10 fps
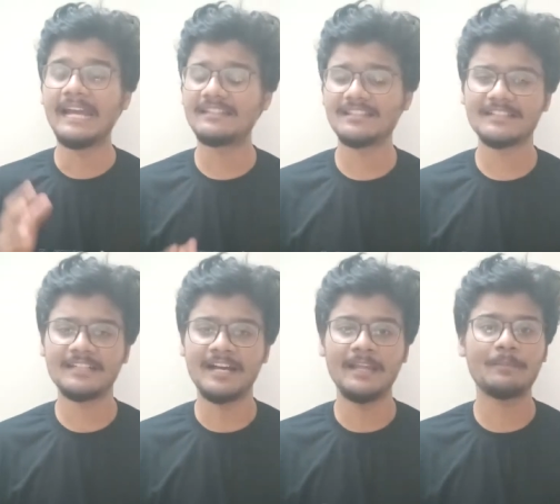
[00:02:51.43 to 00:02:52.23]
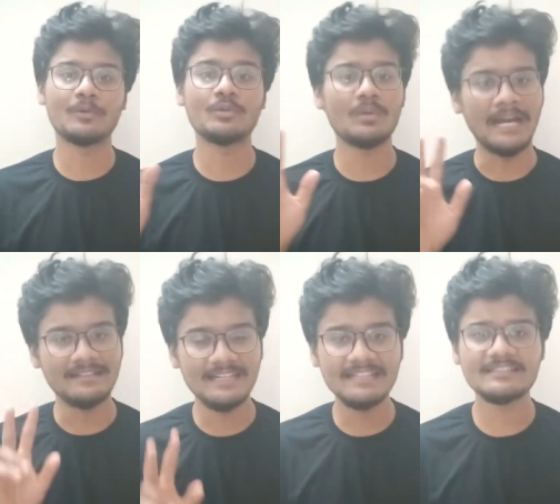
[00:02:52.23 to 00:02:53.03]
எடுத்துக்கிட்டாலே போதும்
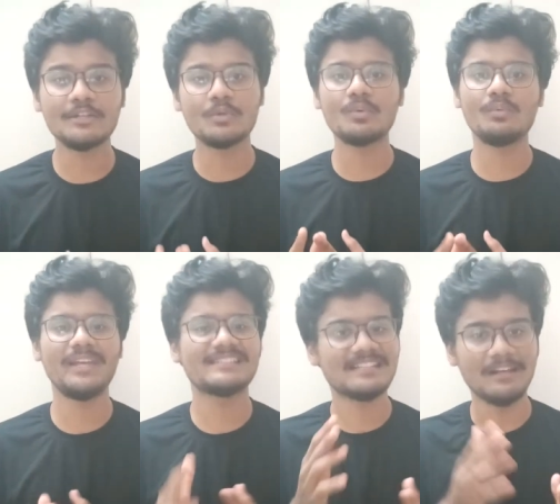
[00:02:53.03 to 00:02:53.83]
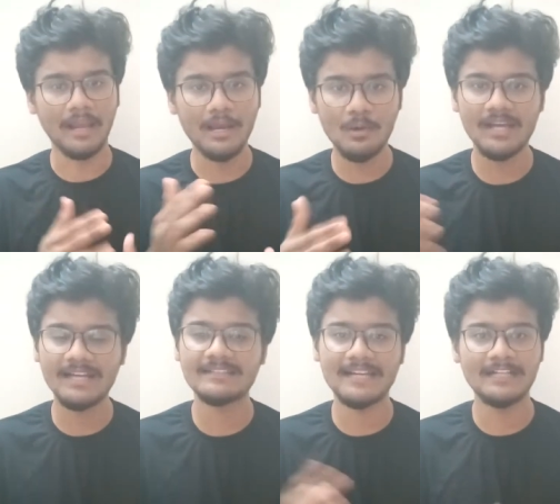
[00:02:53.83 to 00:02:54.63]
அட்லீஸ்ட் டூ வீக்ஸ்க்கு
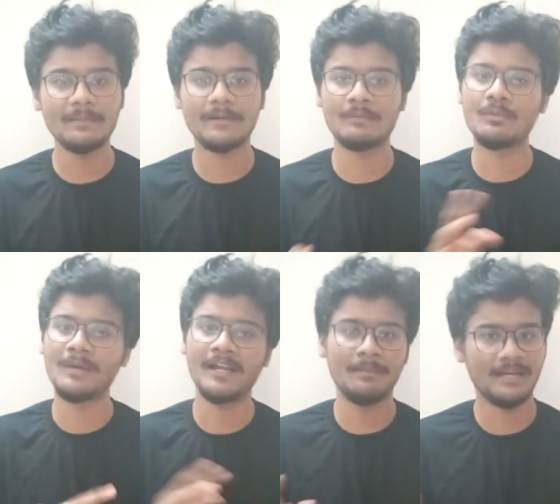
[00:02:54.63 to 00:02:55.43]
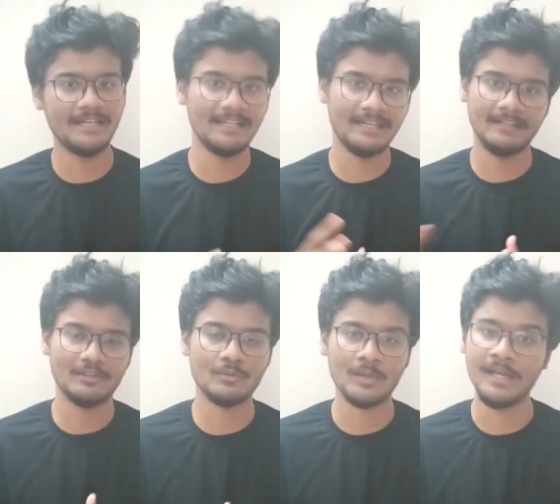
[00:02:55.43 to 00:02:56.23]
ரெகுலராக இந்த ரெண்டு பழமும் மாறி மாறி நீங்கள்
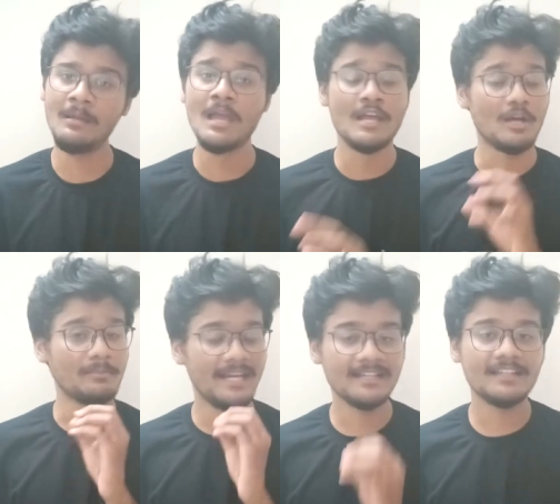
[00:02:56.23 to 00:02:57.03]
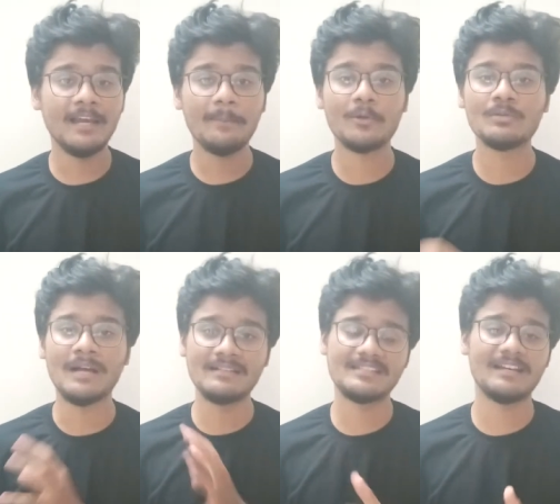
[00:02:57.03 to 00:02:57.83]
எடுத்துக்கோங்க அப்படி எடுத்தாலே போதும்
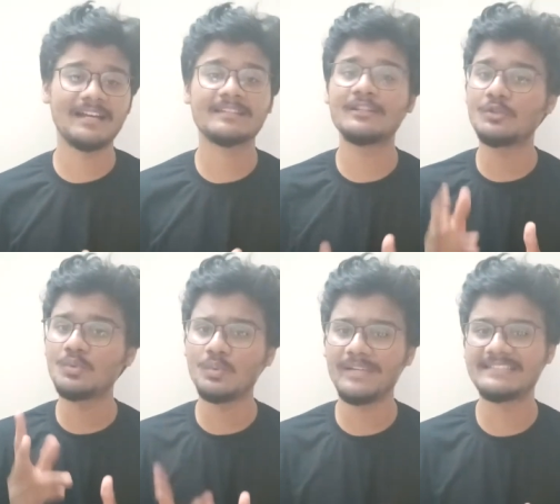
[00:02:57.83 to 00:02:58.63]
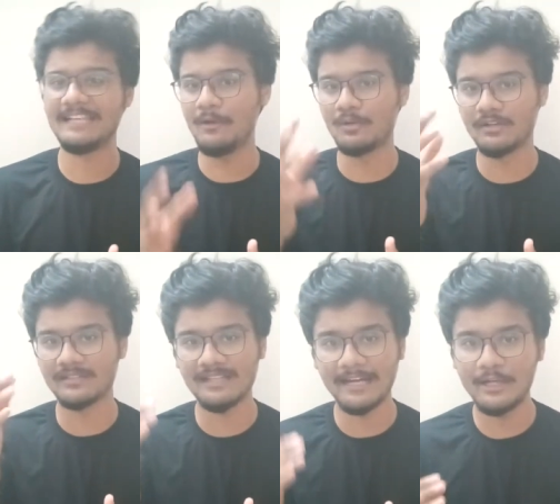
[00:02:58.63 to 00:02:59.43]
அல்சருங்கிறது டூ வீக்ஸ்லேயே உங்களுக்கு
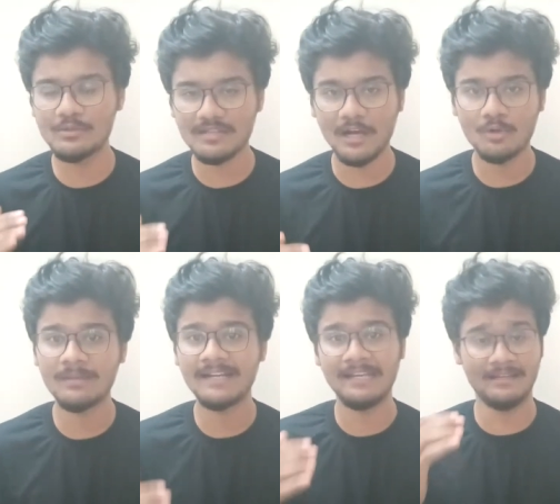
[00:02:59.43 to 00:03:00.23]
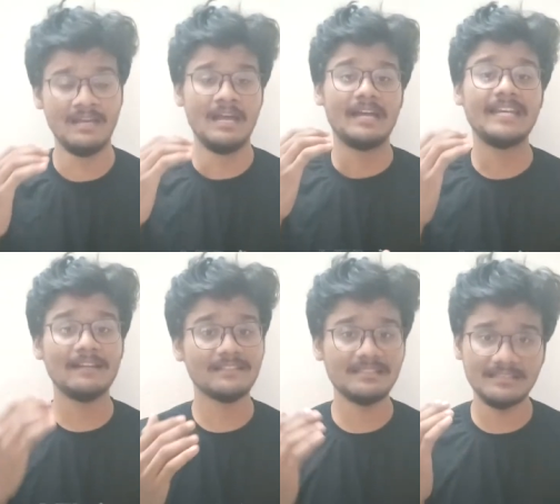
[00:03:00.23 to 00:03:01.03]
வந்து ரெடியூஸ் ஆகும் அண்ட்
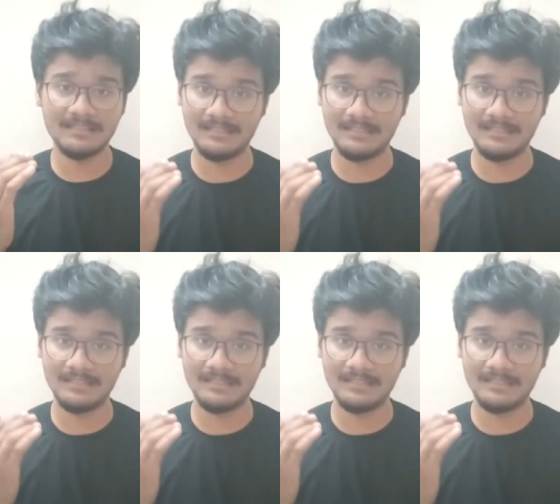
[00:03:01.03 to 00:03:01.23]
நீங்கள் வந்து